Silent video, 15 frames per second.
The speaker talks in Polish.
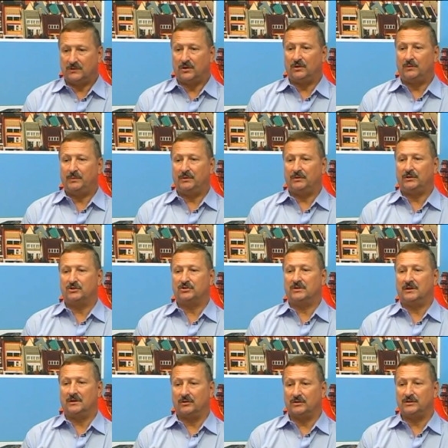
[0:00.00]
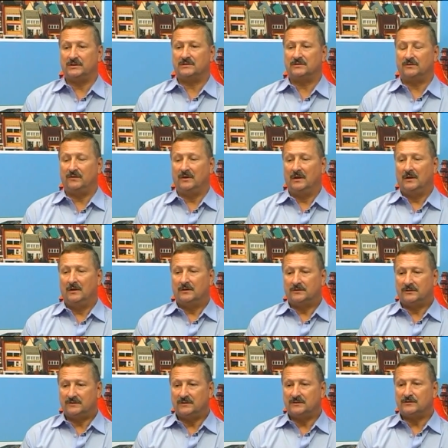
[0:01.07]
grono pedagogiczne, rodziców,
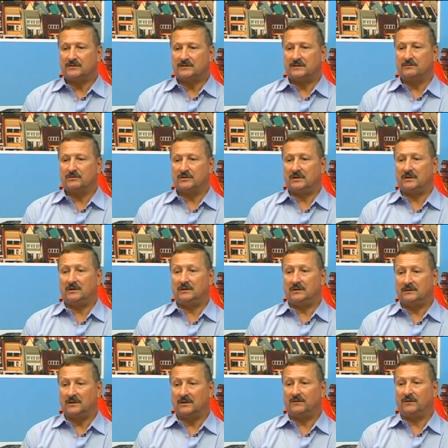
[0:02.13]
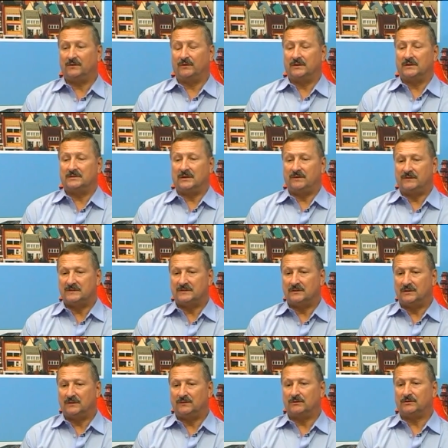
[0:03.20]
że w związku z tym, że jednak wojewoda
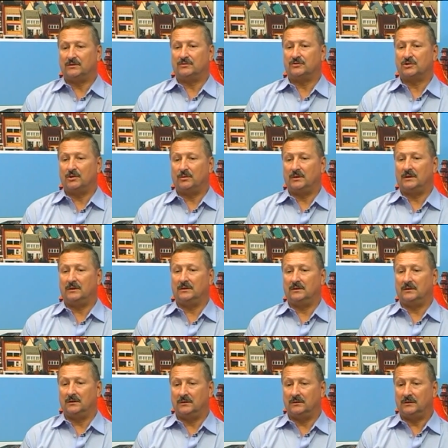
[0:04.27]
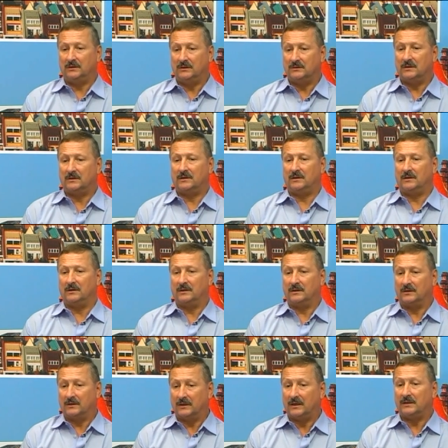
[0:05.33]
zakwestionował to, szkoła, y, jednak e,
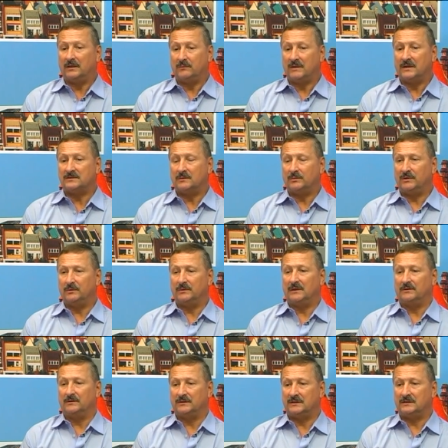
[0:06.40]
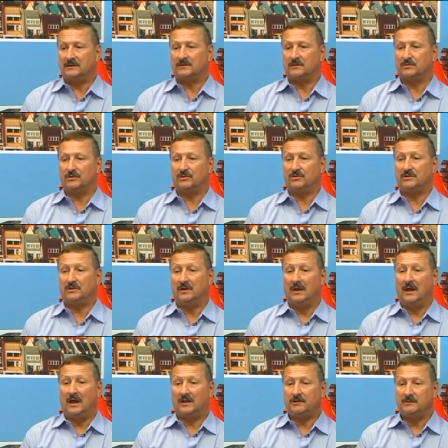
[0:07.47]
Rada Miasta podjęła taką decyzję, że przynosi
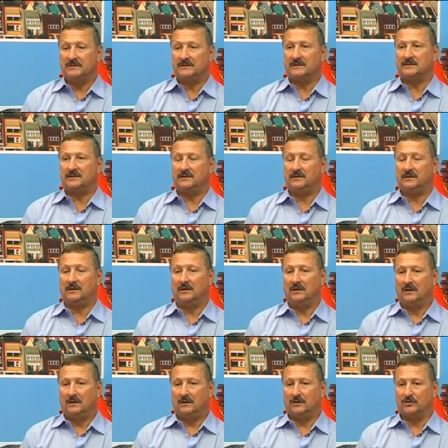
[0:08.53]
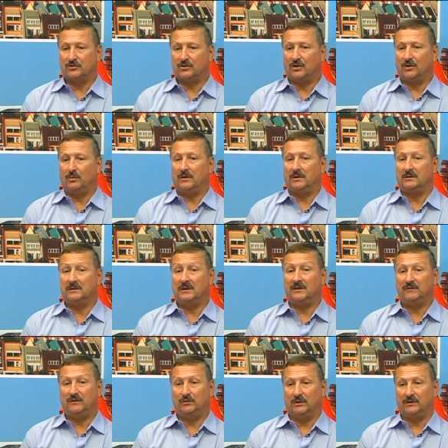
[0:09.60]
administracyjnie y, szkołę, nie
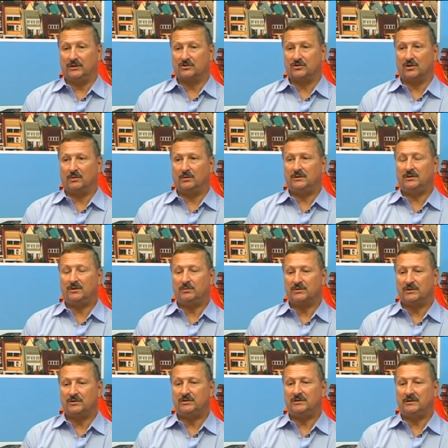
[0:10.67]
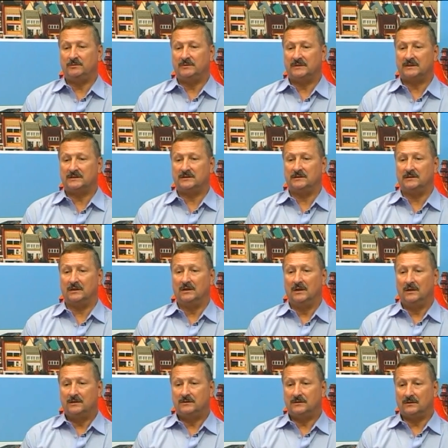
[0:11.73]
likwiduje tej szkoły, tylko przynosi administracyjnie. A